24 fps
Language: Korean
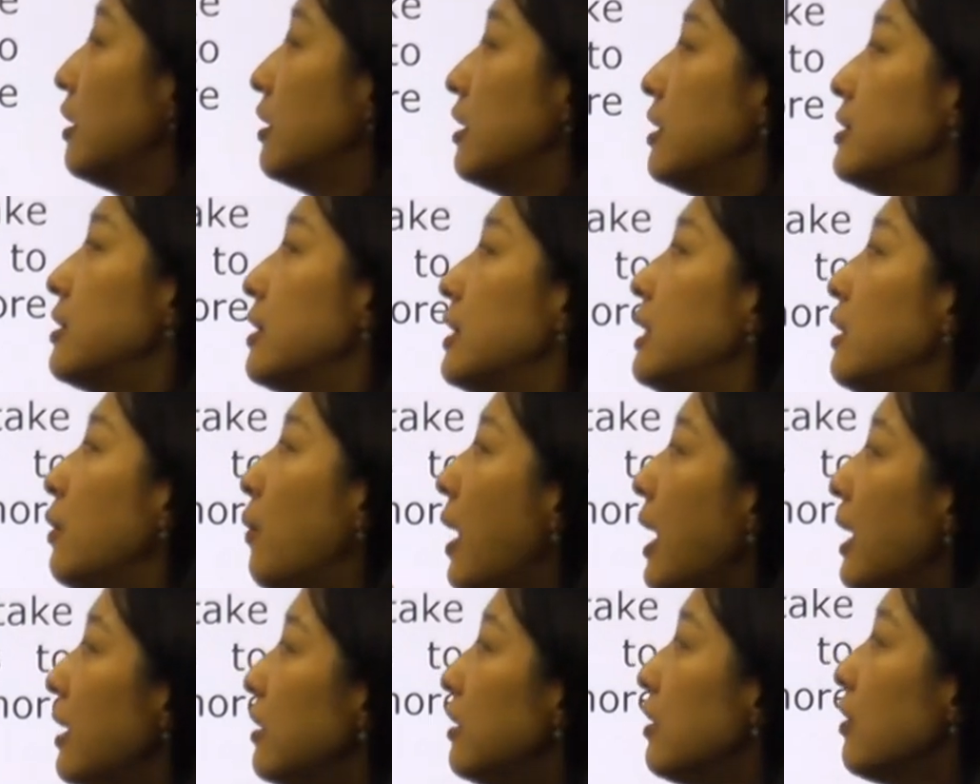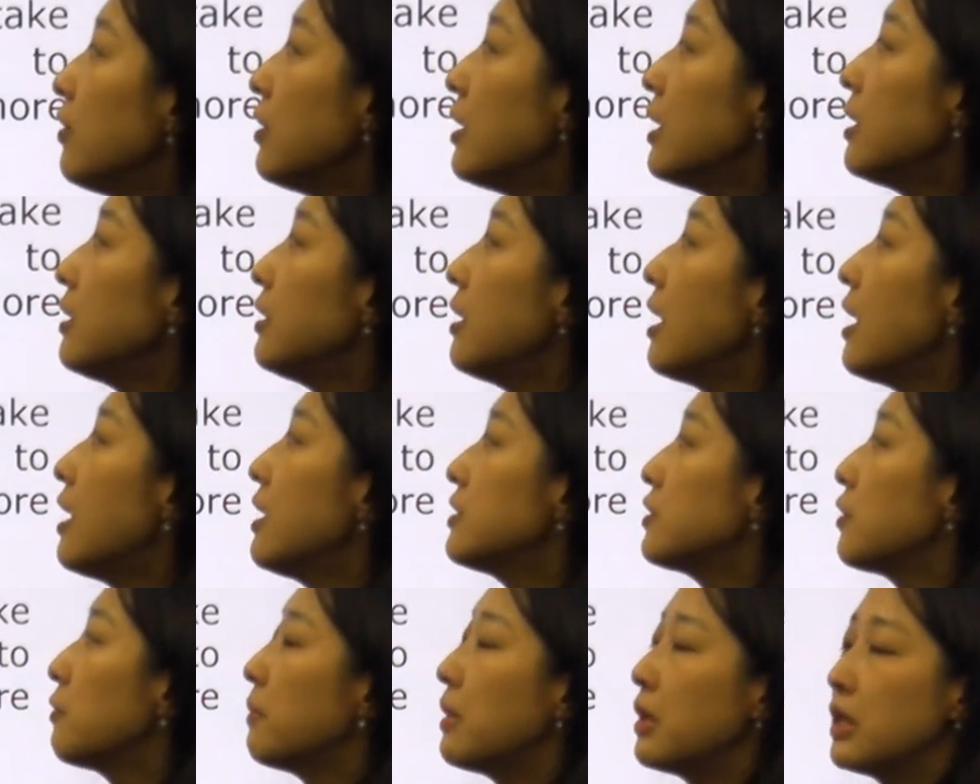그래서 이 환경에
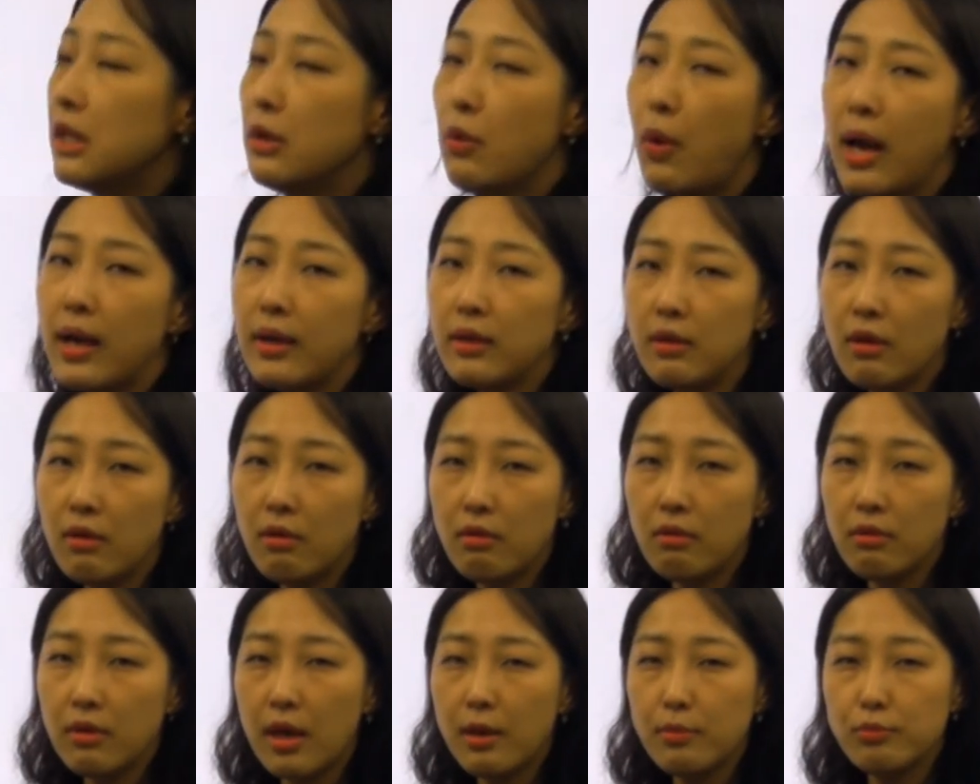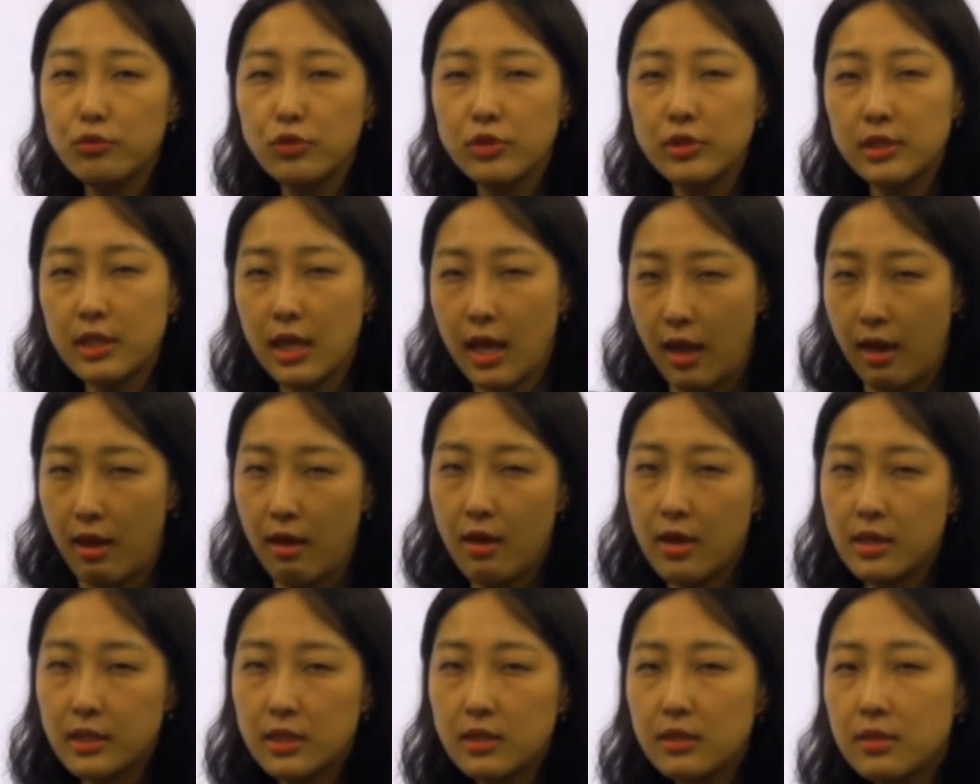대한 정말 이 환경의 문제,
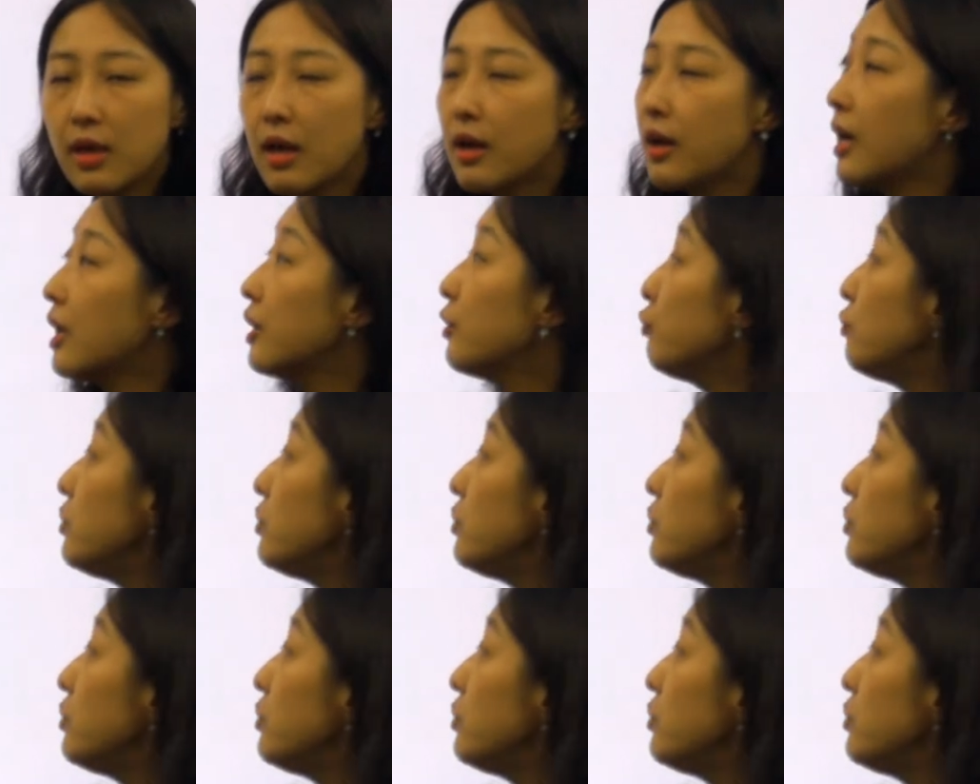심각한